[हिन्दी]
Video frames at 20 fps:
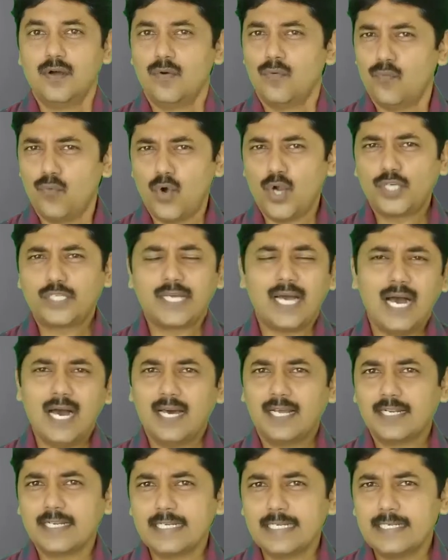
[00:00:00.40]
वॉट
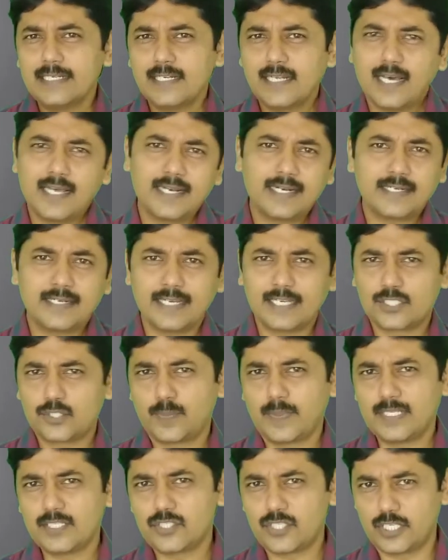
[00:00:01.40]
आर इनडायरेक्ट
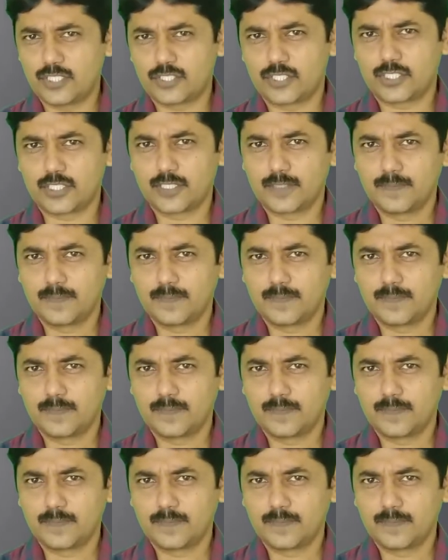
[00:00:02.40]
एक्सपेंसेस